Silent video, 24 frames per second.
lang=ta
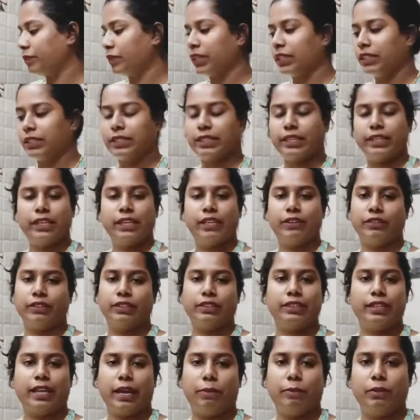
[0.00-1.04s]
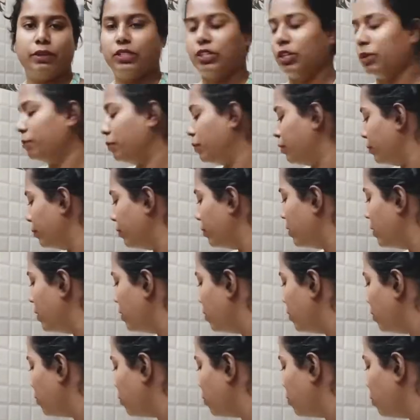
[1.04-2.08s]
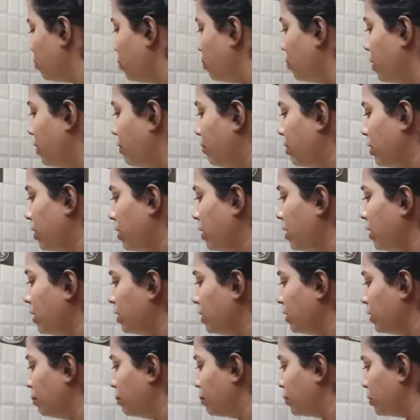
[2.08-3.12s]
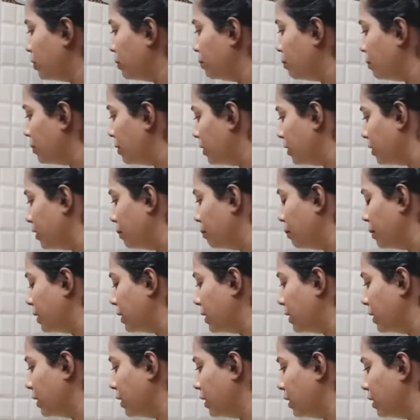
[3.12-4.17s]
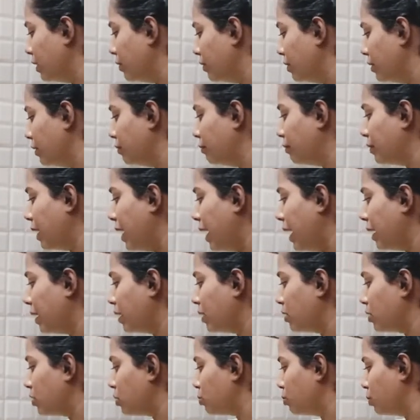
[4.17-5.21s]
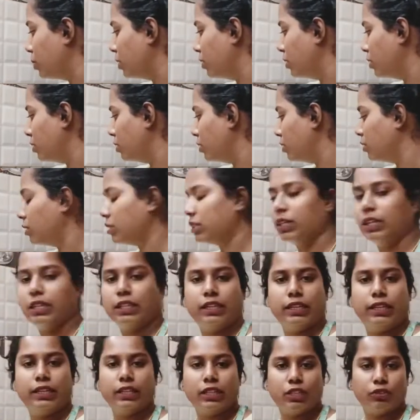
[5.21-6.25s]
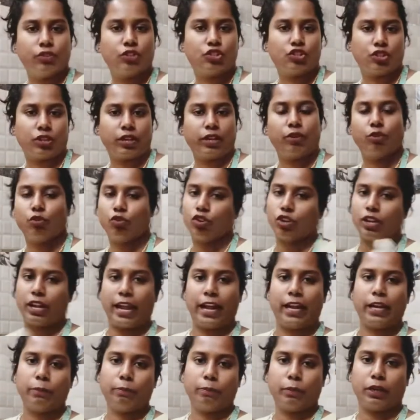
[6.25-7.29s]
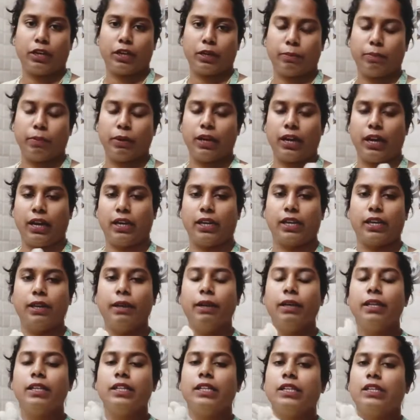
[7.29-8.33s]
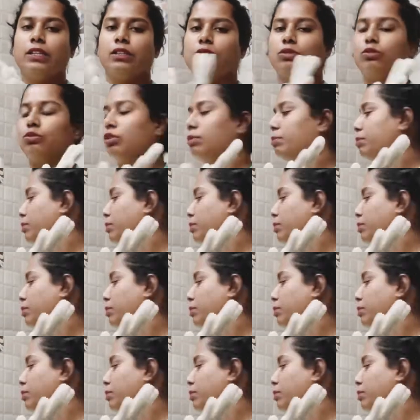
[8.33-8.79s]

ஸ்கின்ல வந்து டேமேஜ் ஆகி போயிடும் ஸோ அவ்வளோதான் அதுக்கப்புறம் இப்போ இதுக்கு பார்த்தீங்கன்னா நான் வந்து ஃப்ராக்ரன்ஸ் வந்துட்டு சிலது எடுத்து வச்சுருக்கேன் உங்களுக்கு நான் ஆட் பண்ணுறப்ப காட்டுறேன் ஸோ இப்போ